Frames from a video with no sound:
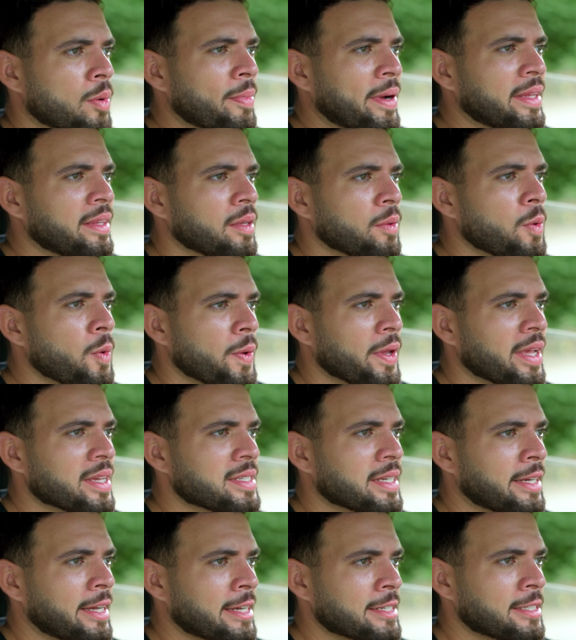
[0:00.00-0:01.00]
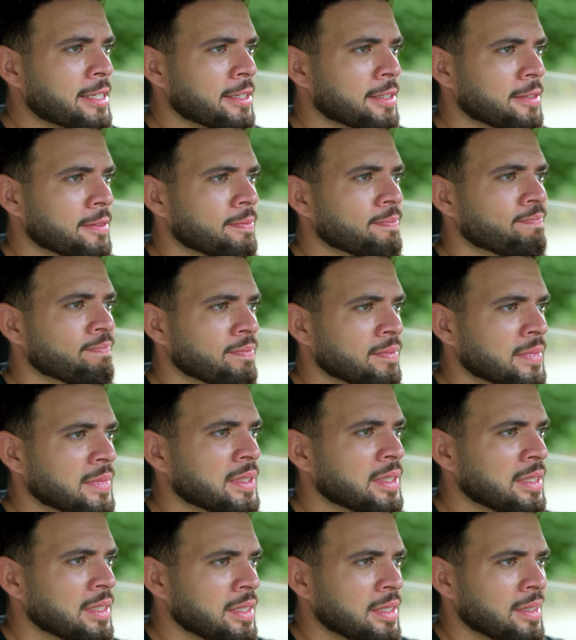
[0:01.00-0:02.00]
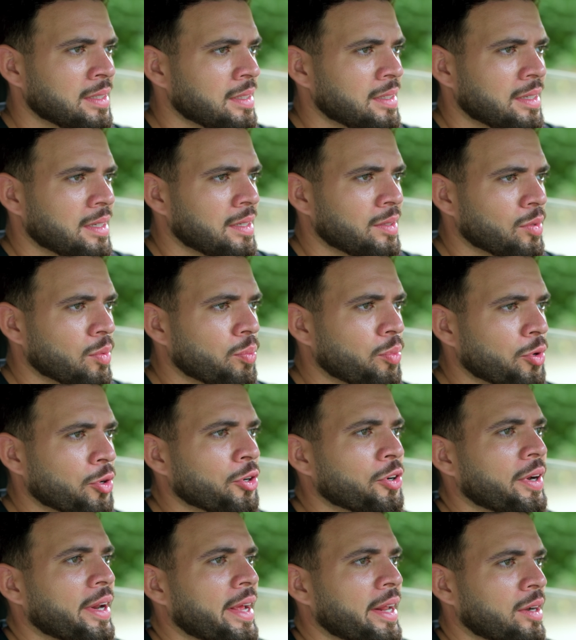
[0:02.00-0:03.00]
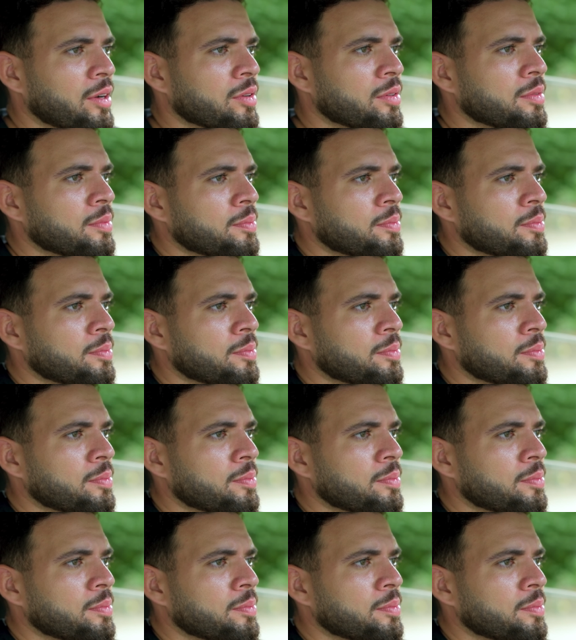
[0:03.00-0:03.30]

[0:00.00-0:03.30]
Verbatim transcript: amante vive en esa casa. No puedo creerlo.